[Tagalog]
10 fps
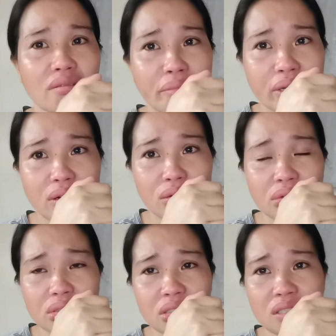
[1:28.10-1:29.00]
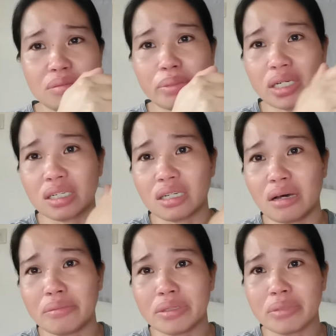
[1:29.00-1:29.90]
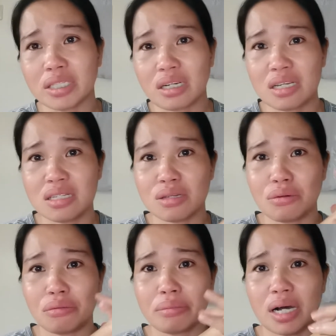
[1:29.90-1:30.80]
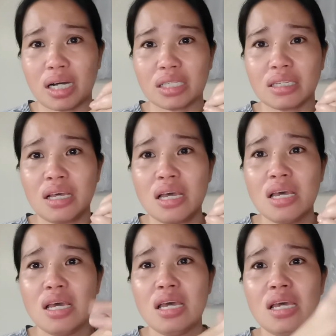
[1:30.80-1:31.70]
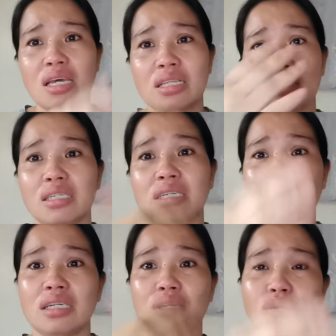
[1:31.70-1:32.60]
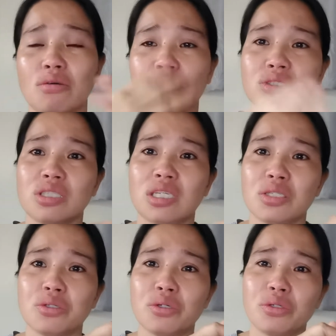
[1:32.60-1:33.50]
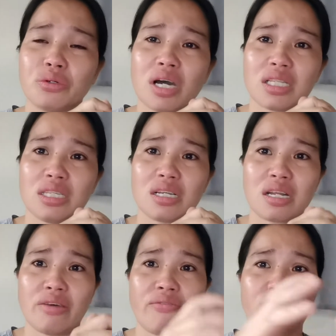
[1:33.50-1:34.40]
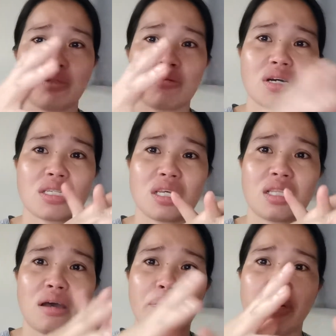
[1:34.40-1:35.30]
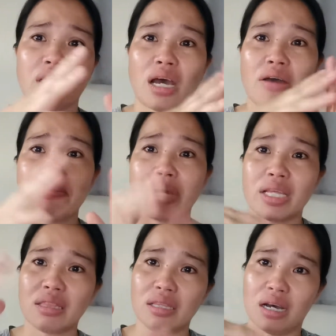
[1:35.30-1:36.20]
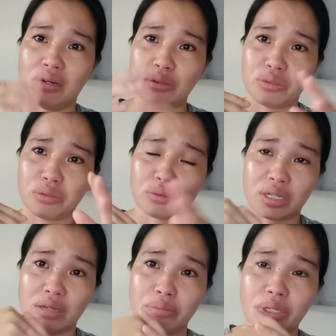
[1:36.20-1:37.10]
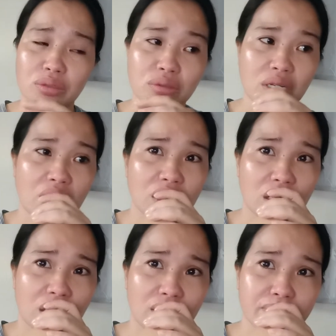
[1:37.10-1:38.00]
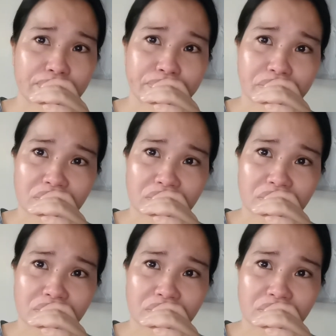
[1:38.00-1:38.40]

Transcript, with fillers: Pero hindi pa rin namin matrace kung bakit hindi nagko-continue yung ating revenue kasi dapat up and down yung revenue natin.